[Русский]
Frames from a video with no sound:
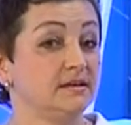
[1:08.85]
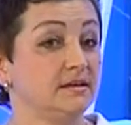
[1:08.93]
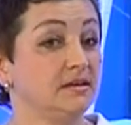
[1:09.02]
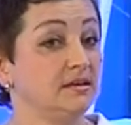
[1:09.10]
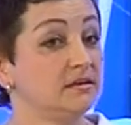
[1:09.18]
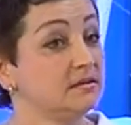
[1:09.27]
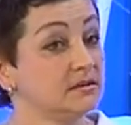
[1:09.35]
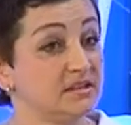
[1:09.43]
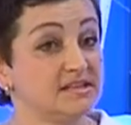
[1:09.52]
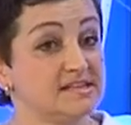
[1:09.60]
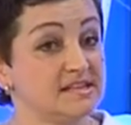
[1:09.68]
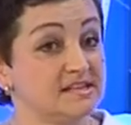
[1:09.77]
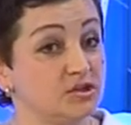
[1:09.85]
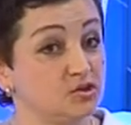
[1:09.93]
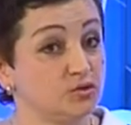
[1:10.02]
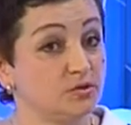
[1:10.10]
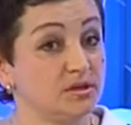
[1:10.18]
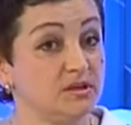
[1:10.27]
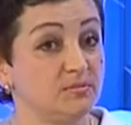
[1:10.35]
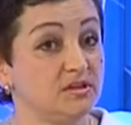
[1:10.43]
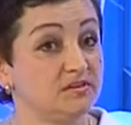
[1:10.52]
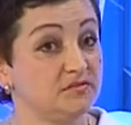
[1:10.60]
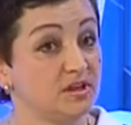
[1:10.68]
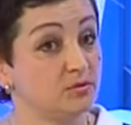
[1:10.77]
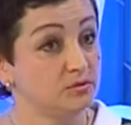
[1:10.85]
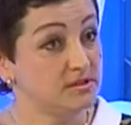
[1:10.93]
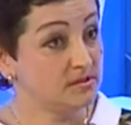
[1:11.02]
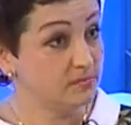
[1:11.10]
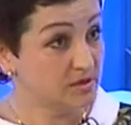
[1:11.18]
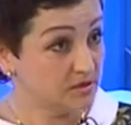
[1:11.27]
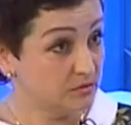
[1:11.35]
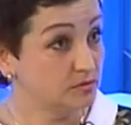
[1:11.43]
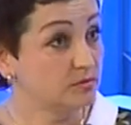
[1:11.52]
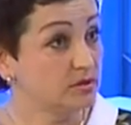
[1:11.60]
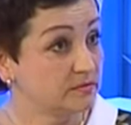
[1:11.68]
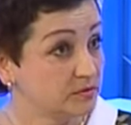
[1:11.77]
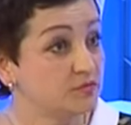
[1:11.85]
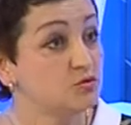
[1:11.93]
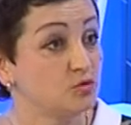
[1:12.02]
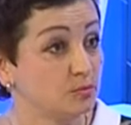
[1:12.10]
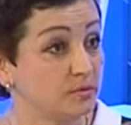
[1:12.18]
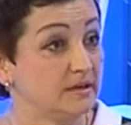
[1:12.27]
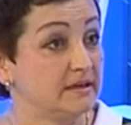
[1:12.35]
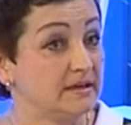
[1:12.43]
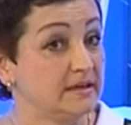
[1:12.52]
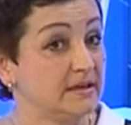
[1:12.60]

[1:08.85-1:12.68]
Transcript: и надо сказать, что именно в такой температуре, вот в теплой,